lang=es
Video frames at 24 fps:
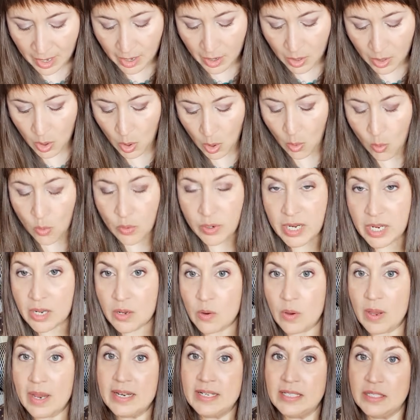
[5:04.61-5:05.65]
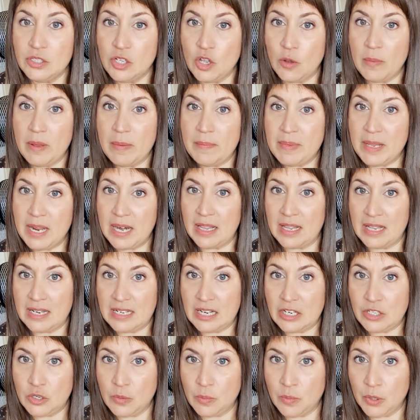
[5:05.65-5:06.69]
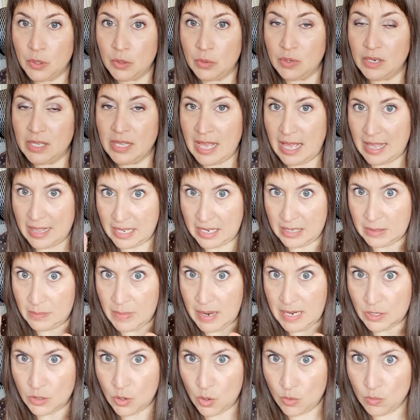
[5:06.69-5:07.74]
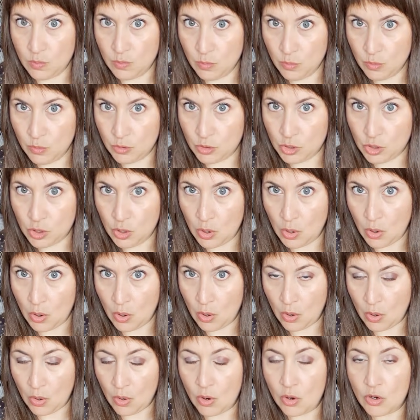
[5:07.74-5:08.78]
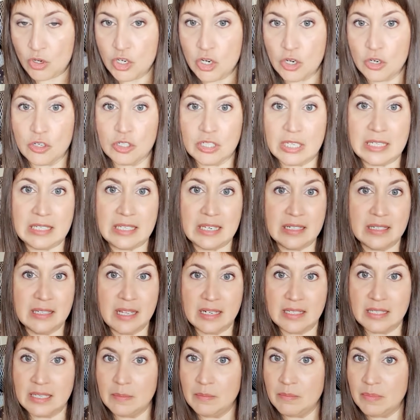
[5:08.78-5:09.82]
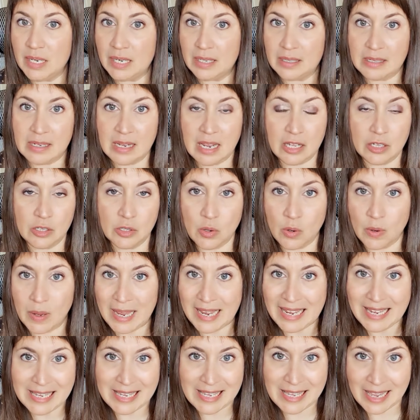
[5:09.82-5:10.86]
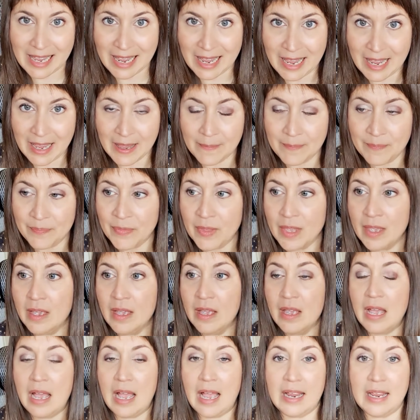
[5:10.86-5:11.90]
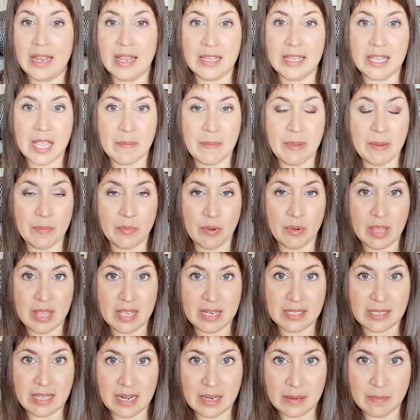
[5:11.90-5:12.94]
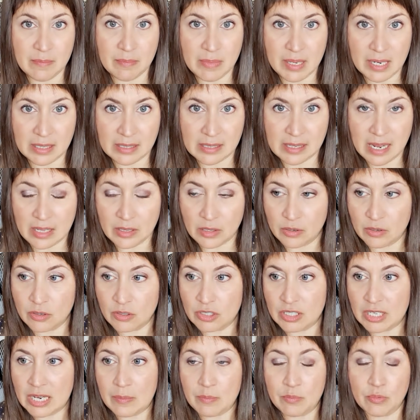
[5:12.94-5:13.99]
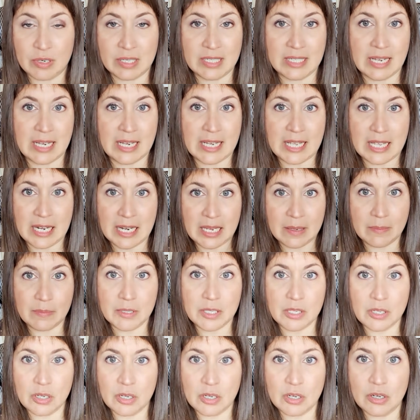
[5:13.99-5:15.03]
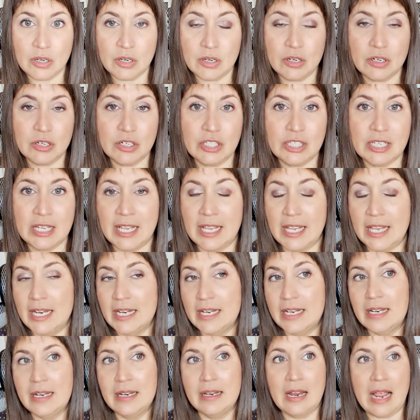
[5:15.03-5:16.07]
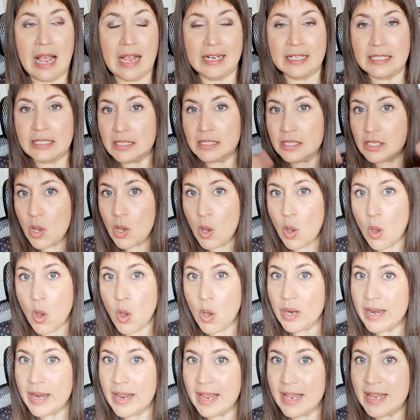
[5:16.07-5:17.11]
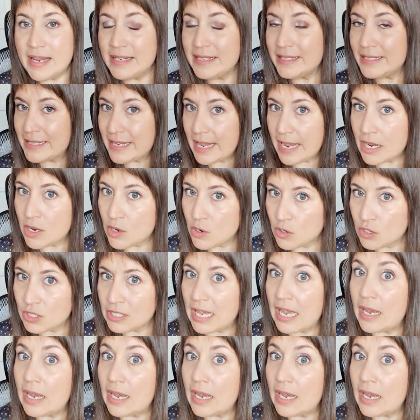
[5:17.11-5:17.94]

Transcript: Lo único es no me pierdas las oportunidades, ves con mucho ojo. Yo no sé si estás invirtiendo en qué. Hay gente que me puede estar invirtiendo, no sé, pues en criptos, en acciones, qué cosa.